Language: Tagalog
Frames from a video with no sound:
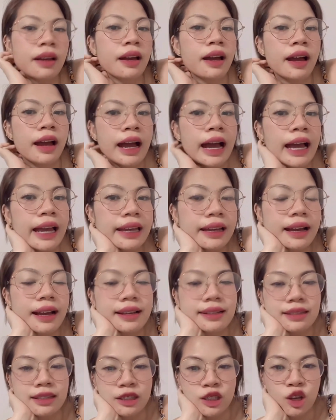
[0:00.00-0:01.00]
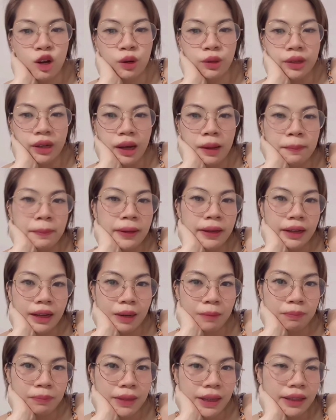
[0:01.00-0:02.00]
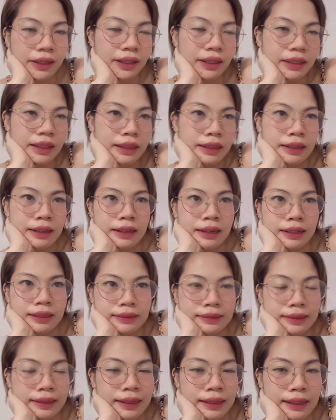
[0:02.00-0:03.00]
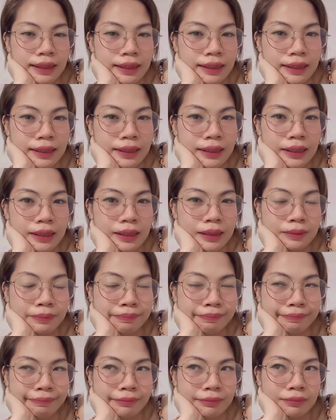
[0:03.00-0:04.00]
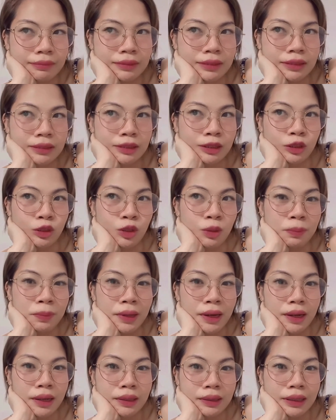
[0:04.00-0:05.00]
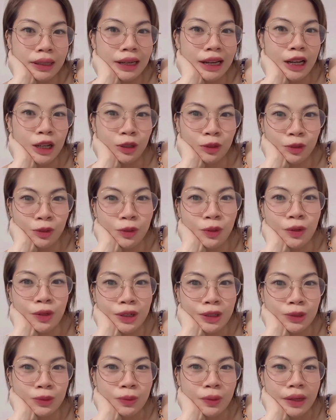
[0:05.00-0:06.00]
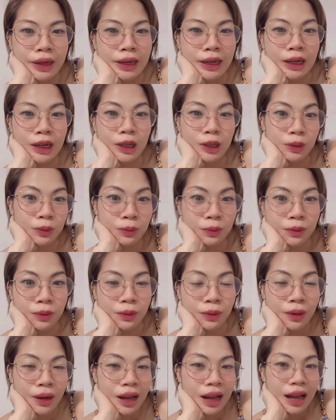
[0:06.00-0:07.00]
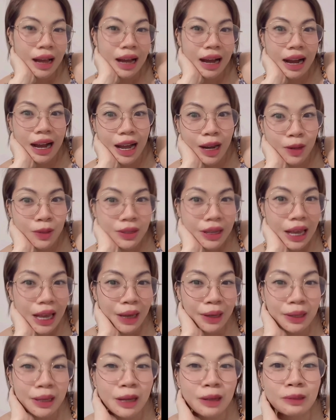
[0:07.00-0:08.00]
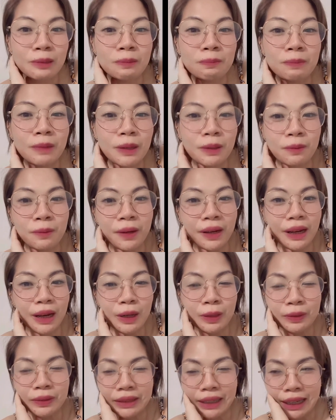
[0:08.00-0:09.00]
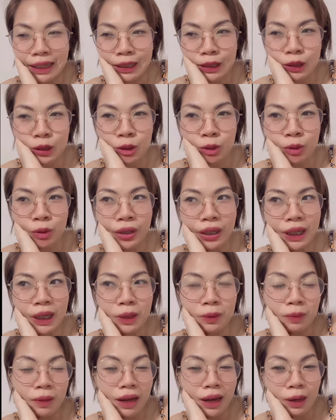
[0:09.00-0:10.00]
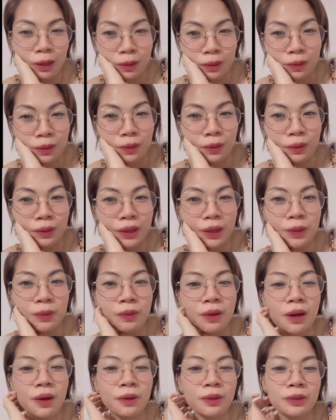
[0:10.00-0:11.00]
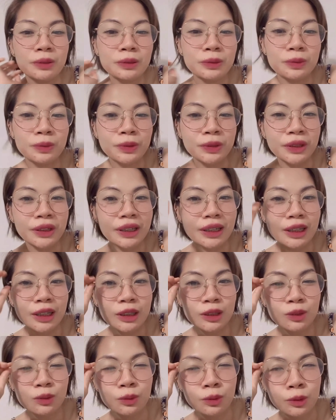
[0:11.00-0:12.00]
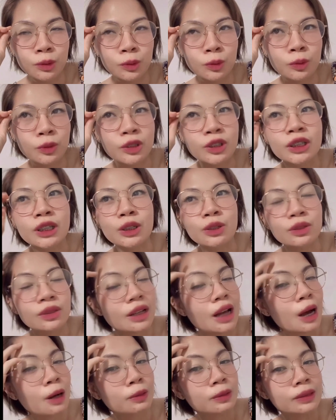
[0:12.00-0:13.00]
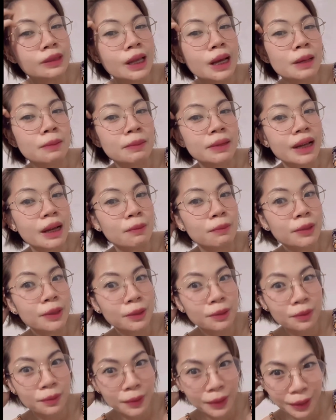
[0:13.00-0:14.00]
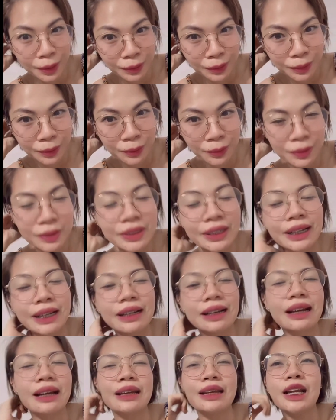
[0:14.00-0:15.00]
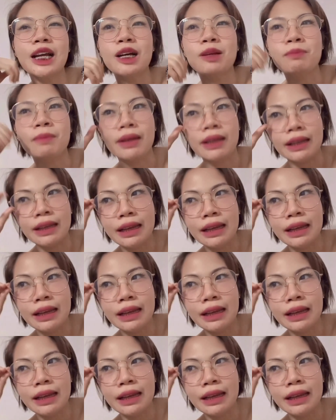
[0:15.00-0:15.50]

Hi guys, hindi ako nakapag-update kanina kasi sa sobrang nilaan ko yung oras ko kanina kay Hugo, halos ayaw niya akong pag-workoutin. So, ginawa ko, kinuha ko yung scooter niya, nag-scoot-scoot siya dito sa house namin habang nag-workout ako dun sa garahe namin.